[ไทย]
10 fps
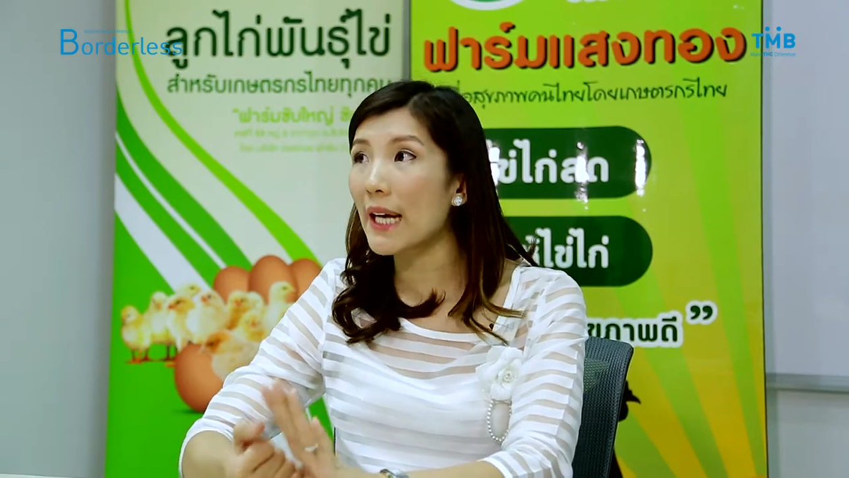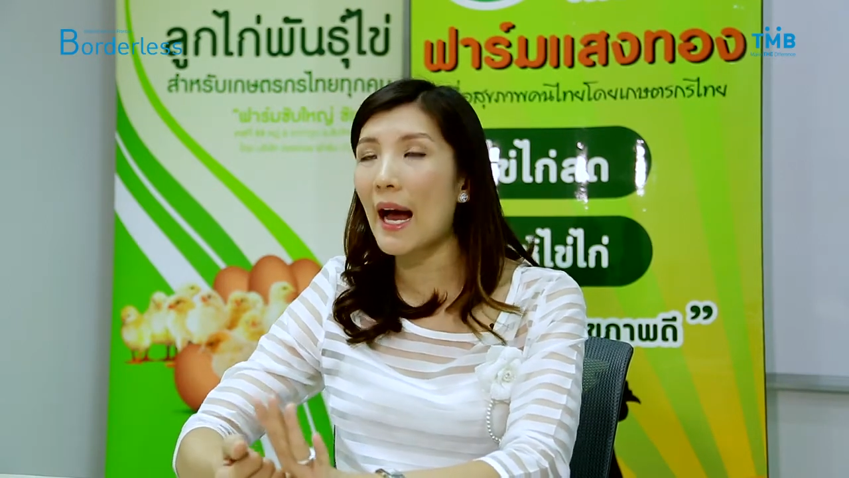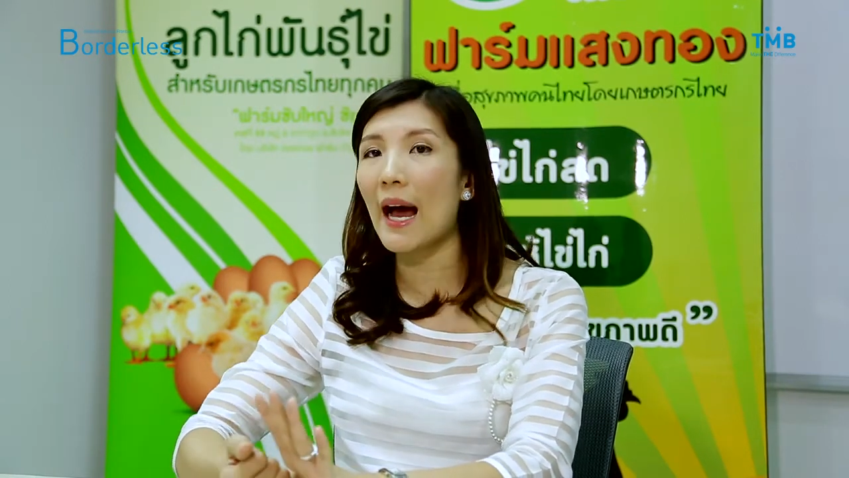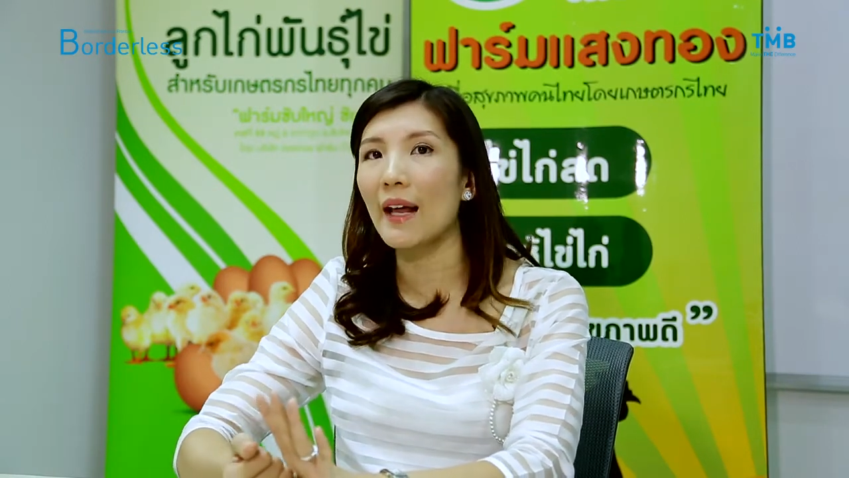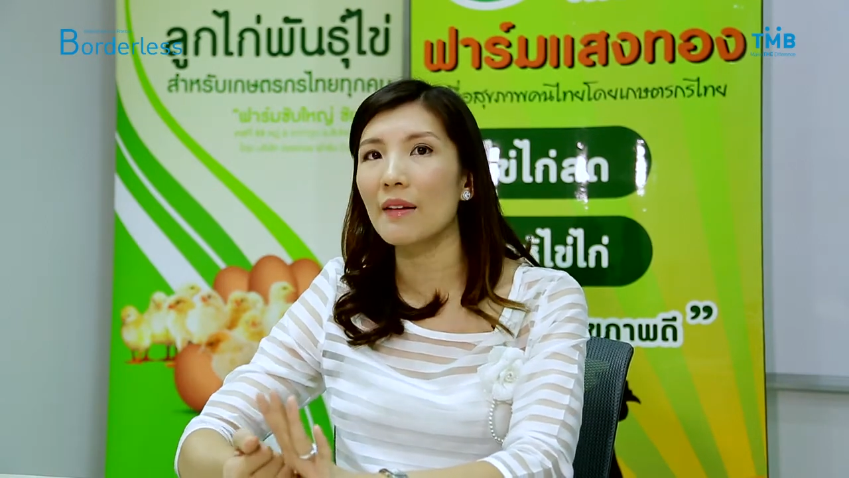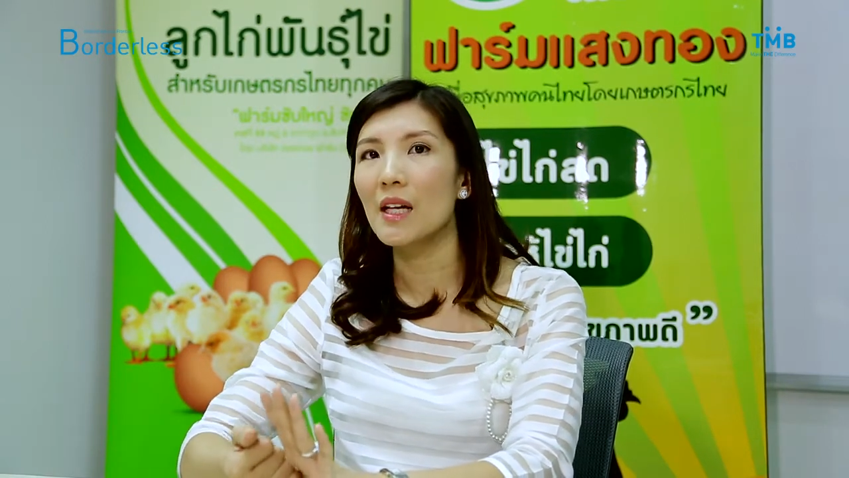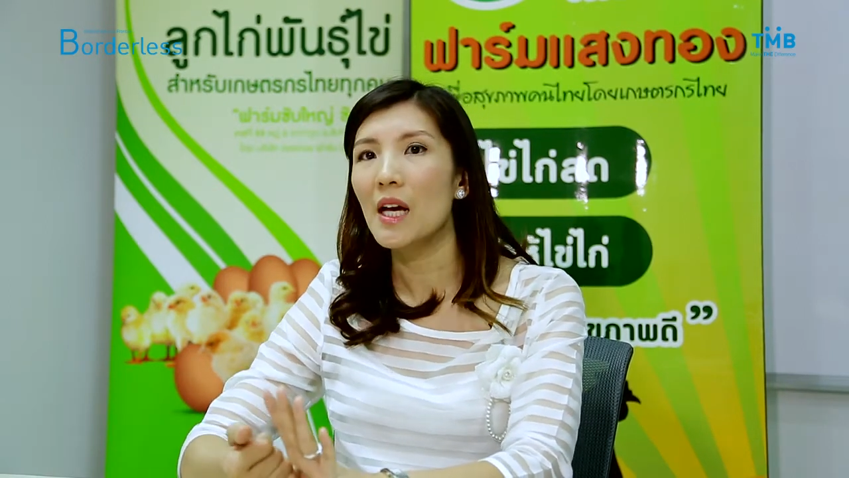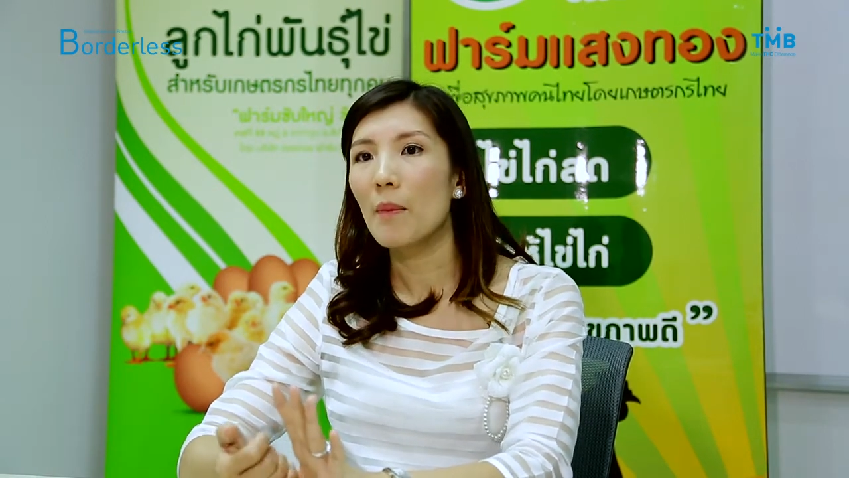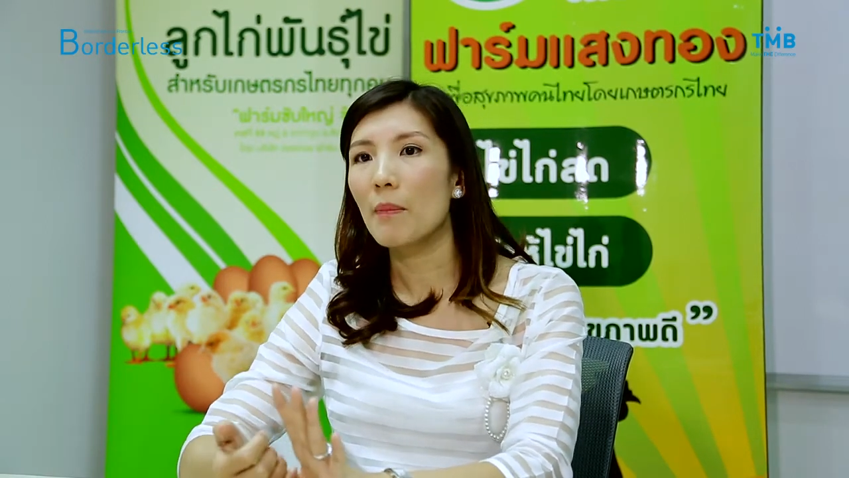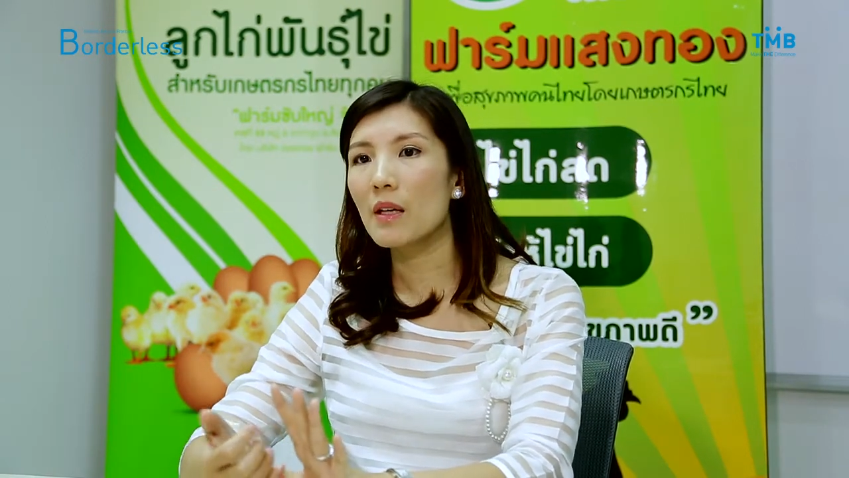การ
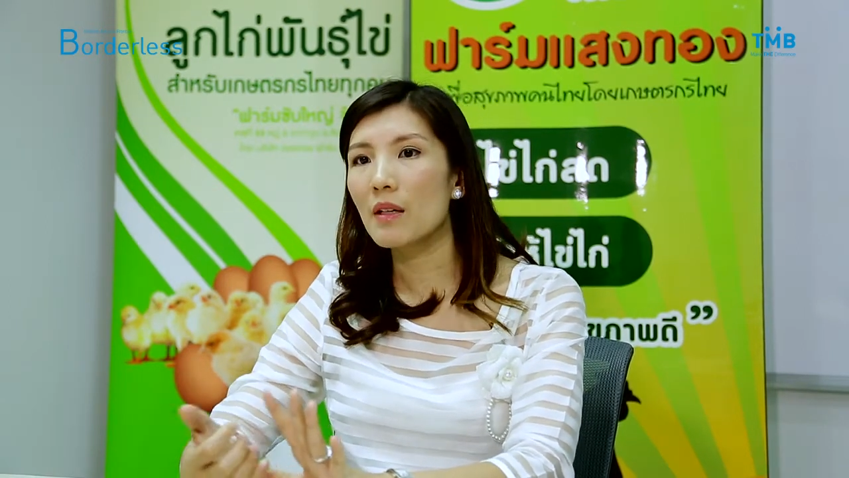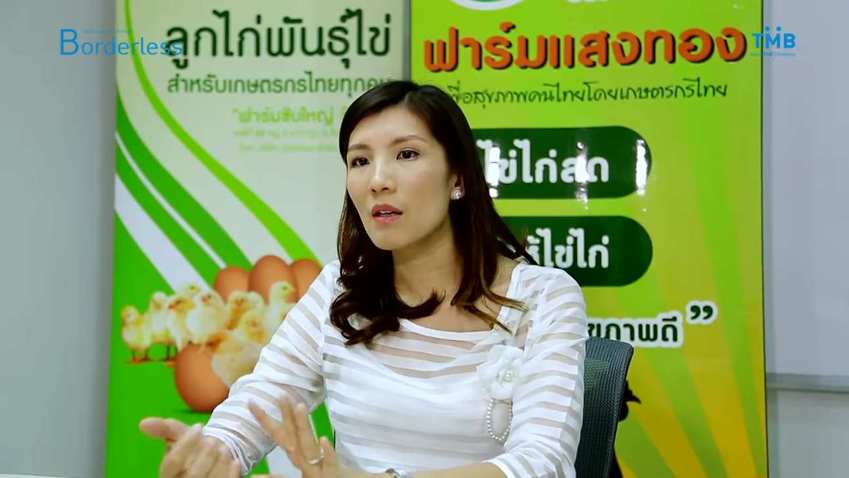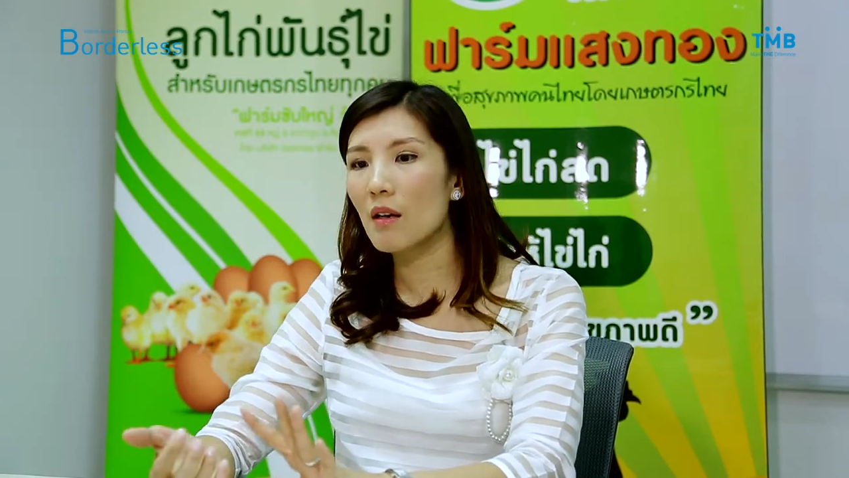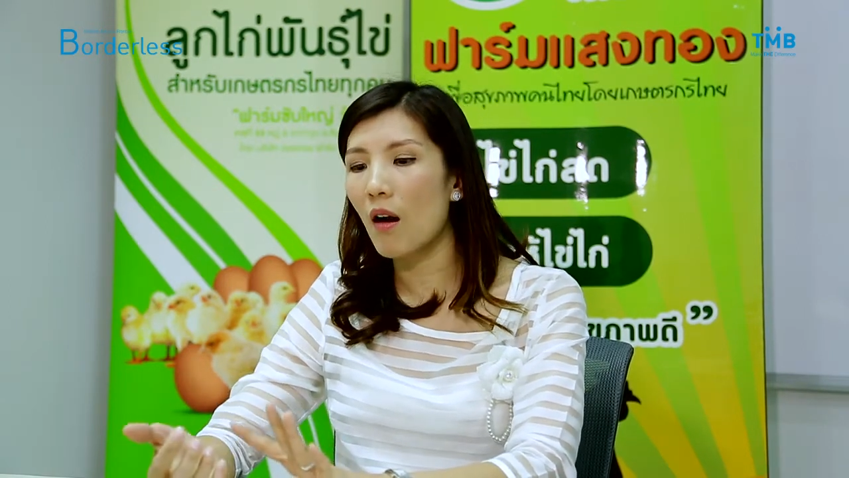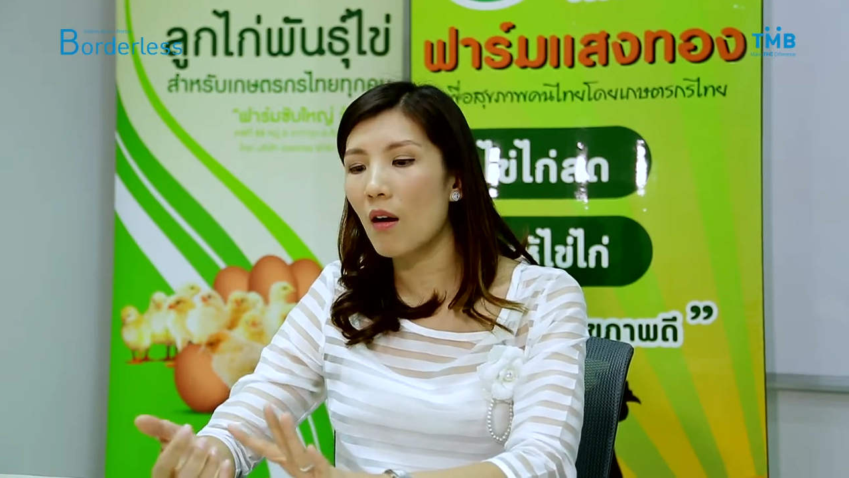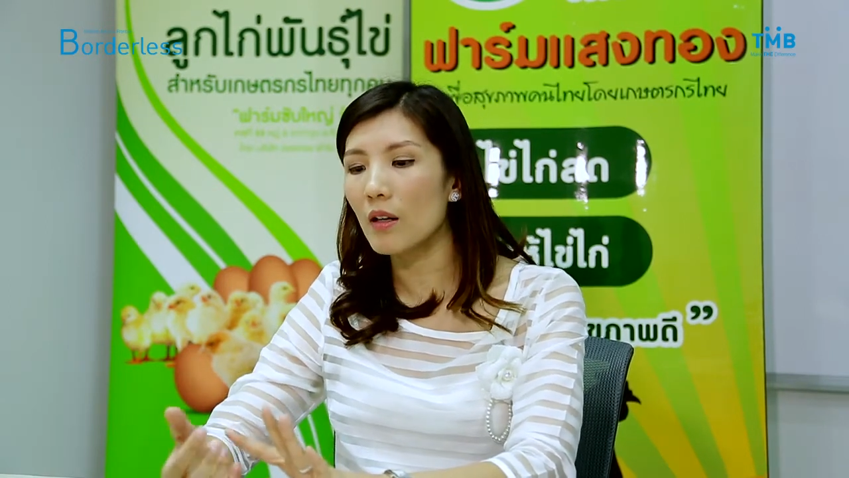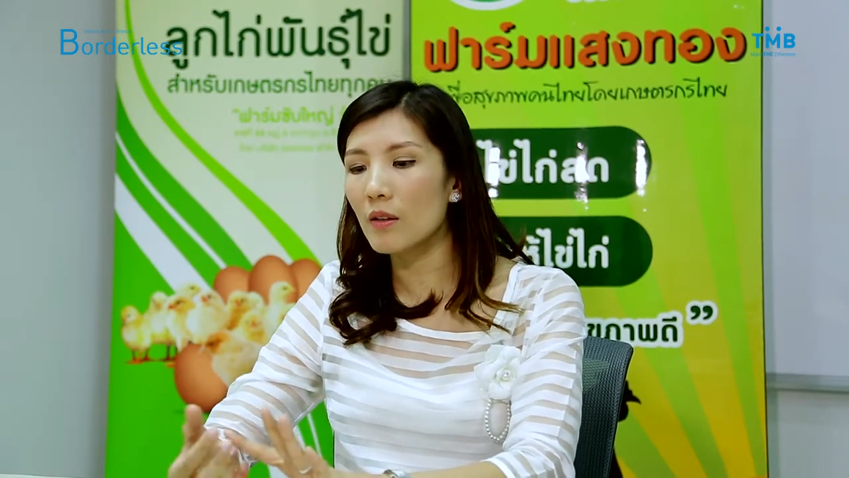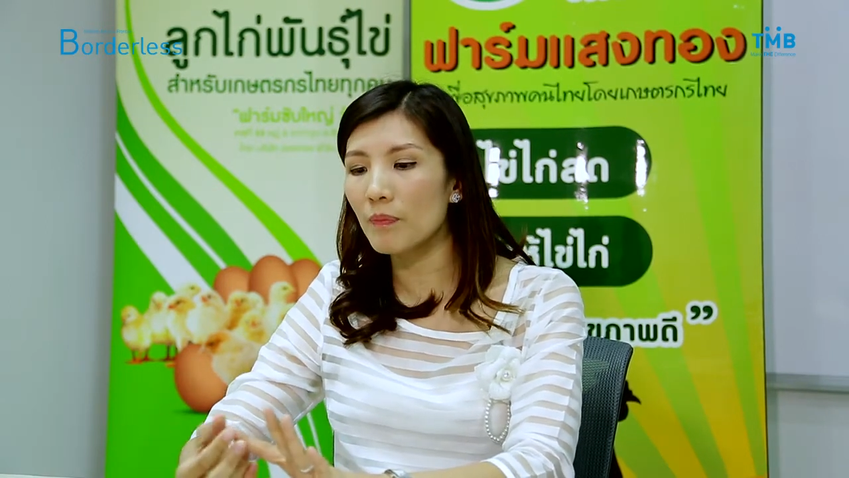ไม่เรื่องของ